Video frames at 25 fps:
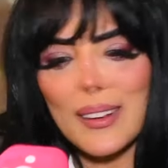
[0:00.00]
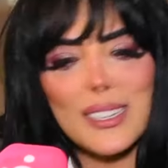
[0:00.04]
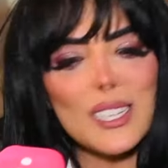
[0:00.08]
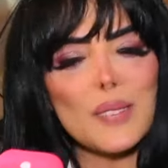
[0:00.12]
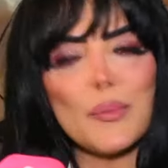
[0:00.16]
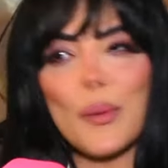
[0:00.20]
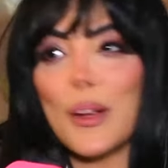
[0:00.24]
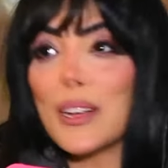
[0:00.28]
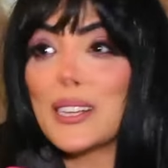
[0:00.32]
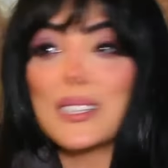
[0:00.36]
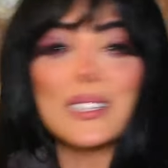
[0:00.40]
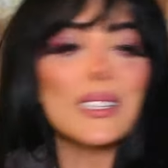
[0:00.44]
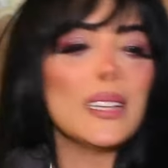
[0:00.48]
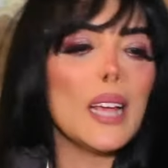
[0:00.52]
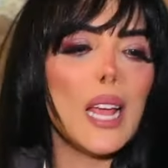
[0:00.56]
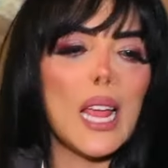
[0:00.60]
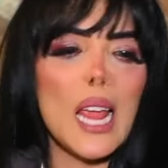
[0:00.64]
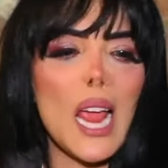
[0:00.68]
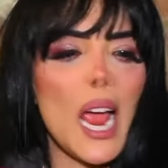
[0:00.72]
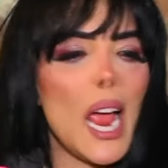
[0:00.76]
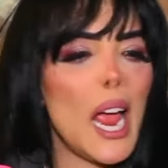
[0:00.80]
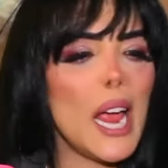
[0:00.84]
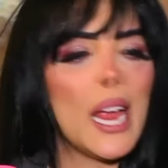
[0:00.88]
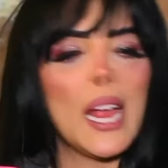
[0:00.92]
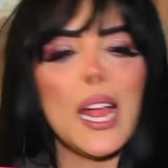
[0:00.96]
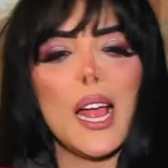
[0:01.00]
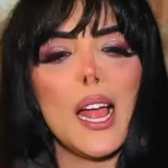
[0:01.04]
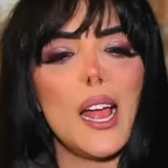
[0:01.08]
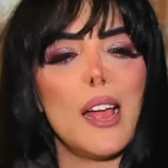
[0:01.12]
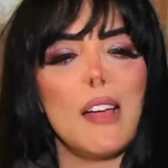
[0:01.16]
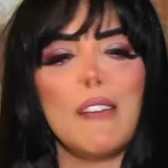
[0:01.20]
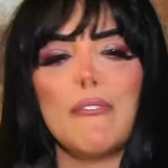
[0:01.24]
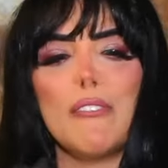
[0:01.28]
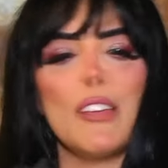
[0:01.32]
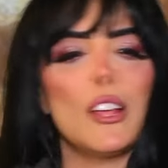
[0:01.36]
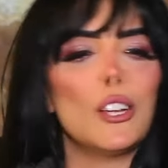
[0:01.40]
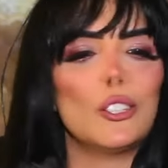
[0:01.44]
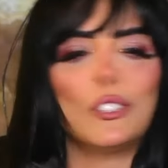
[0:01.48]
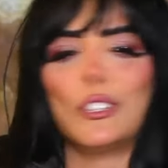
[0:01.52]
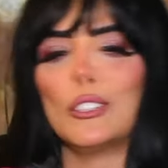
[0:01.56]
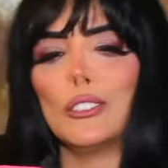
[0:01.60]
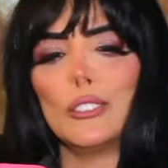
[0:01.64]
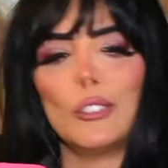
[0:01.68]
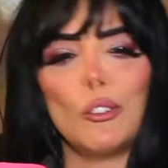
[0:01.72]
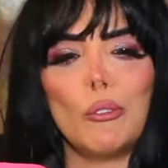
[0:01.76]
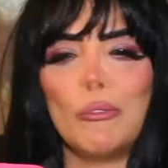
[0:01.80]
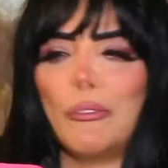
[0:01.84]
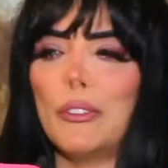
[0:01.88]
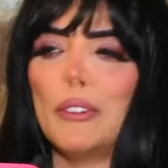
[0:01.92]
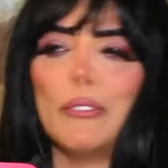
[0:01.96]
سبايسي اي حاجه فيها
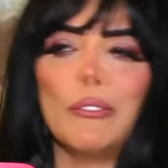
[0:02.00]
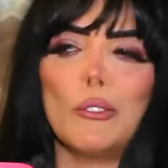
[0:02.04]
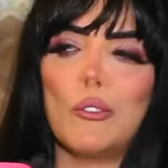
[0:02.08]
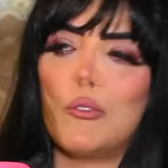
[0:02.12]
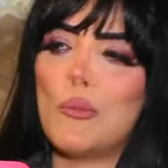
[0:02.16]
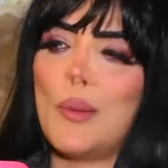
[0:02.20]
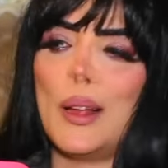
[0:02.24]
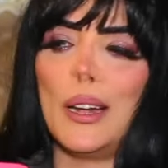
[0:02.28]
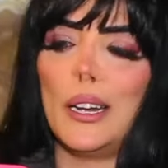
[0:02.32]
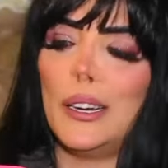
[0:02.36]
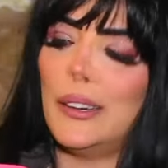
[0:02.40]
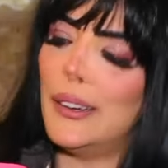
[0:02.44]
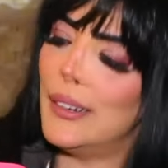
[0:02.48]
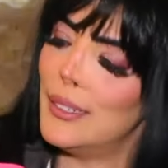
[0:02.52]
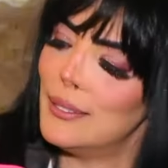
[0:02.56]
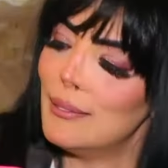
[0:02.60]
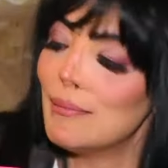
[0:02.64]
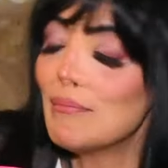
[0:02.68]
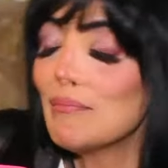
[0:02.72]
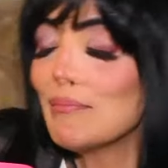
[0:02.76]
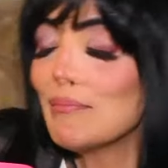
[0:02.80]
شطه وفلفل وملح يعني